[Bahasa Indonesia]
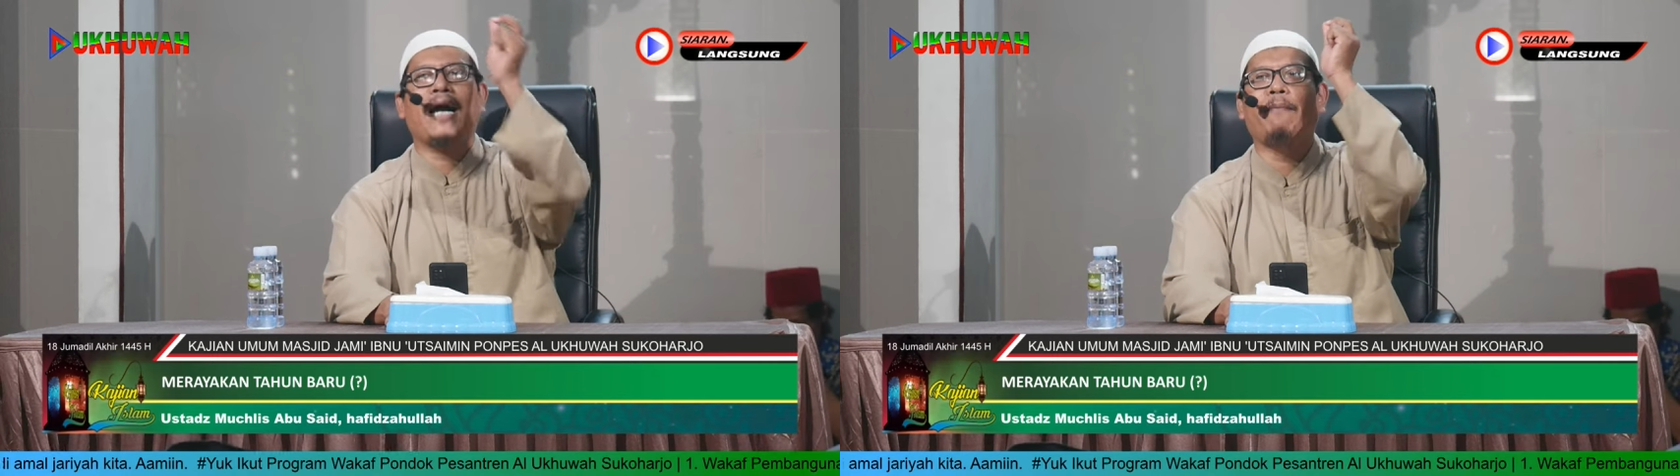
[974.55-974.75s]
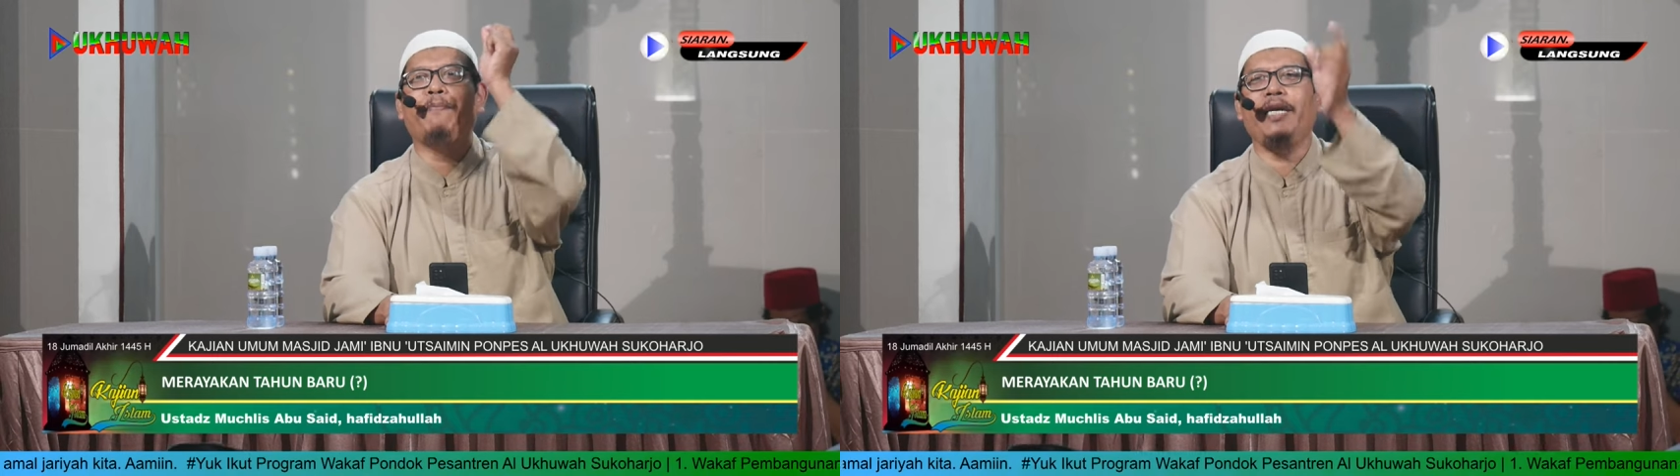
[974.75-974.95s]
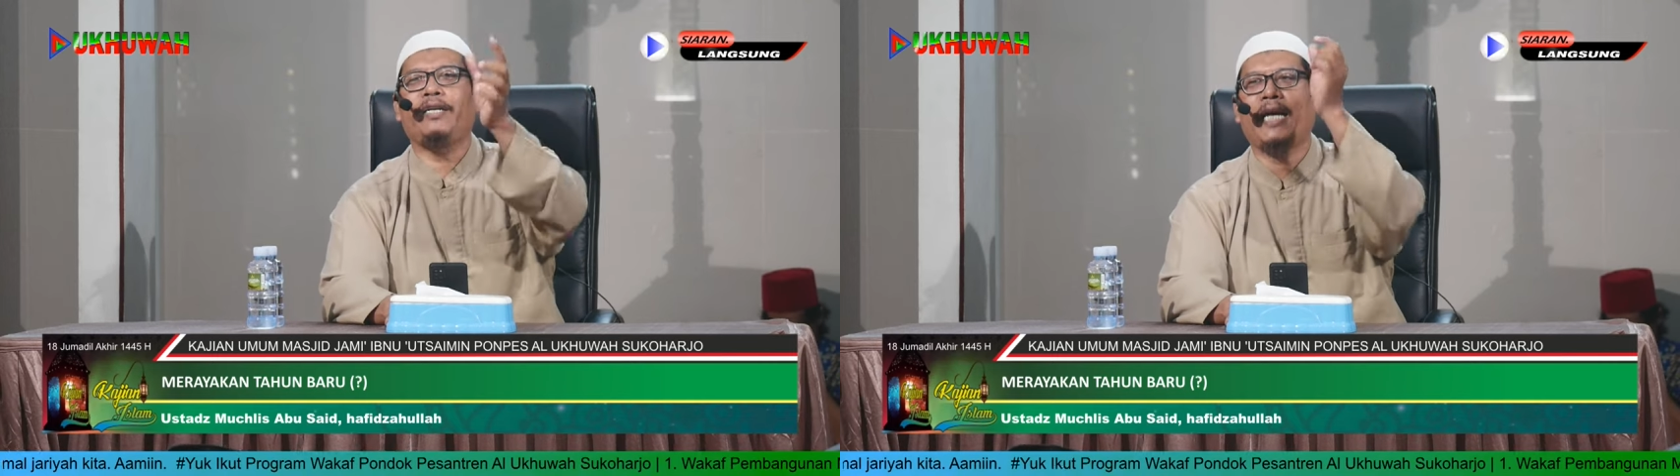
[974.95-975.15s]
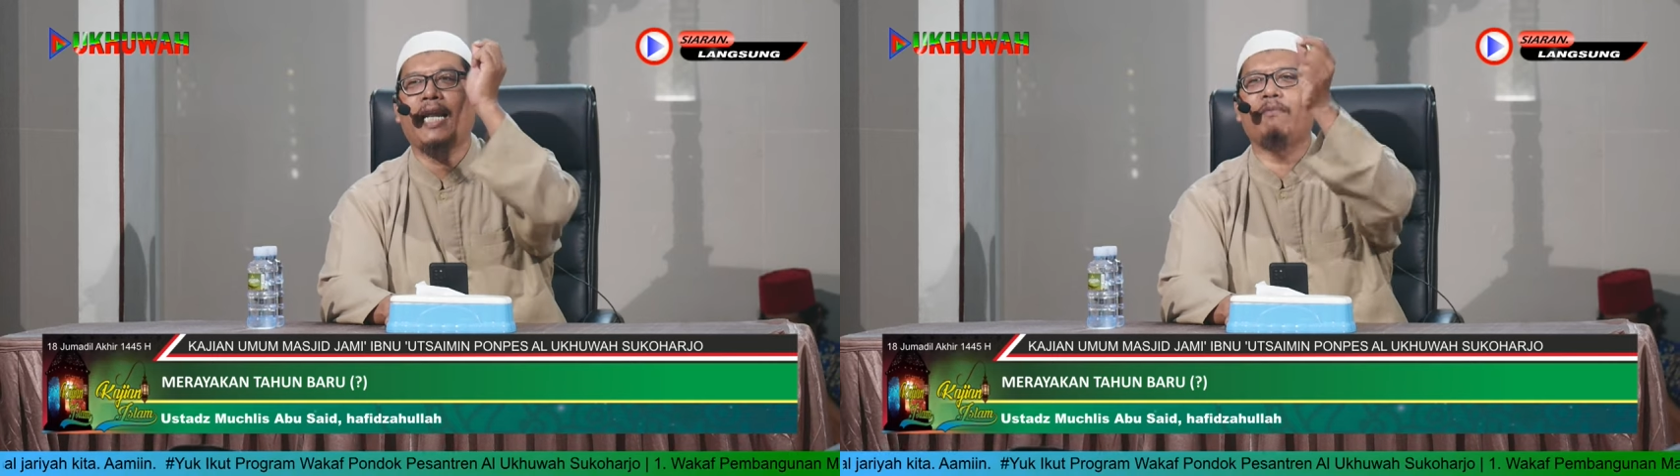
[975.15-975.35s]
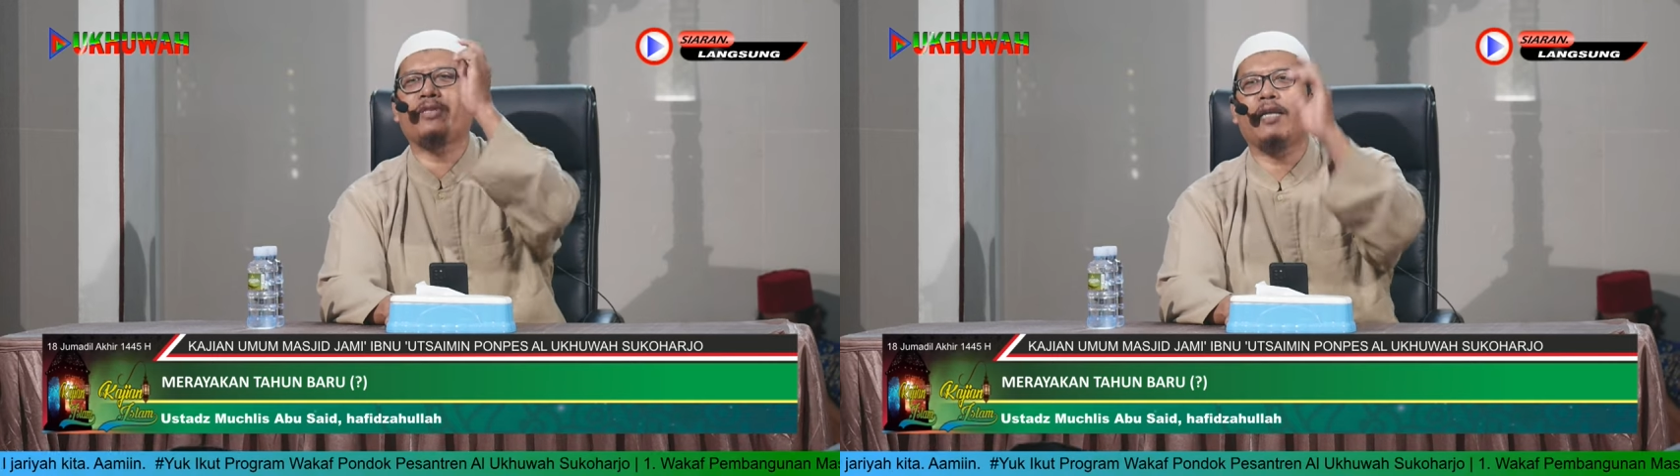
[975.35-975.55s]
api
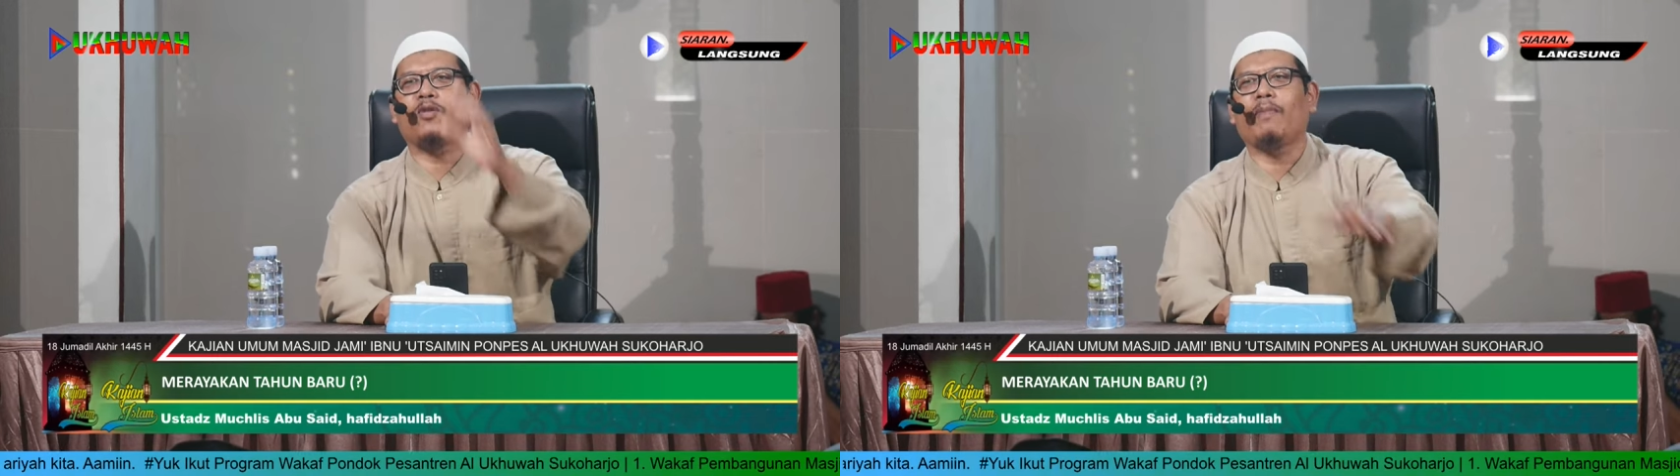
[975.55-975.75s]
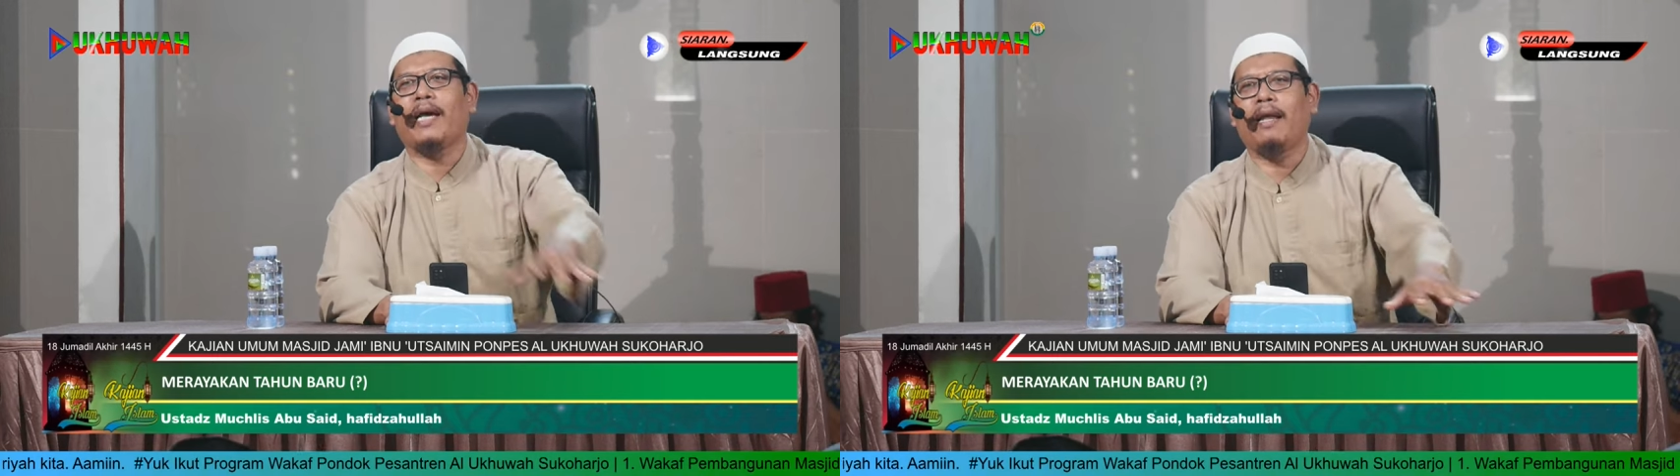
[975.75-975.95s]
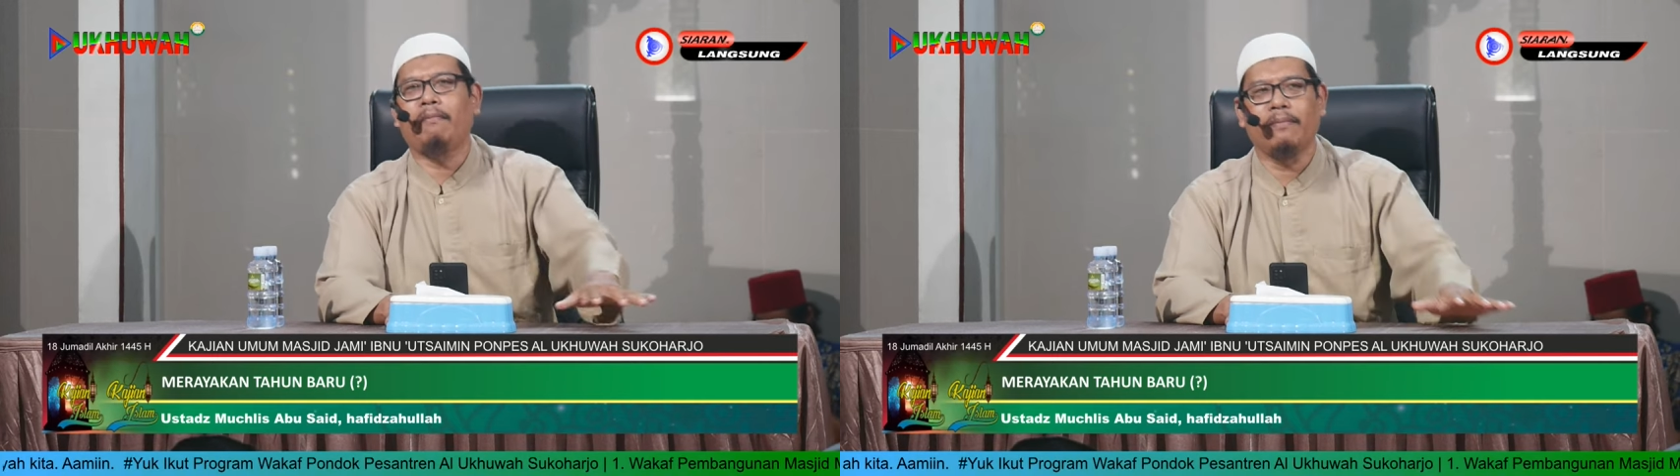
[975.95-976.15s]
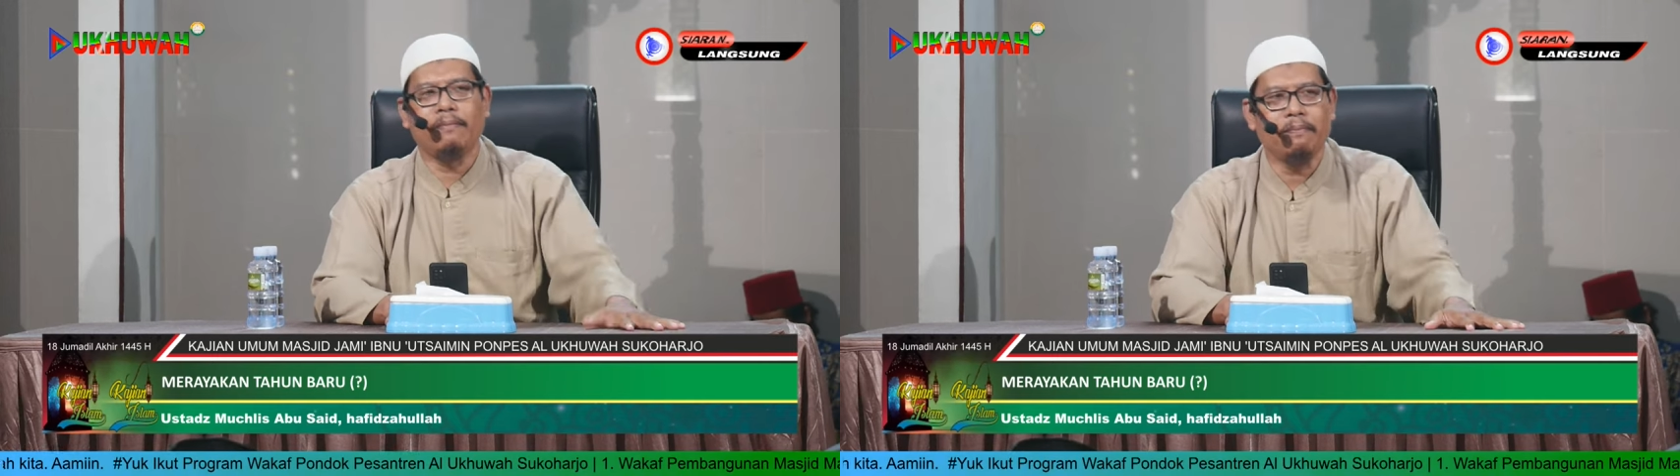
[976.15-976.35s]
dalam satu malam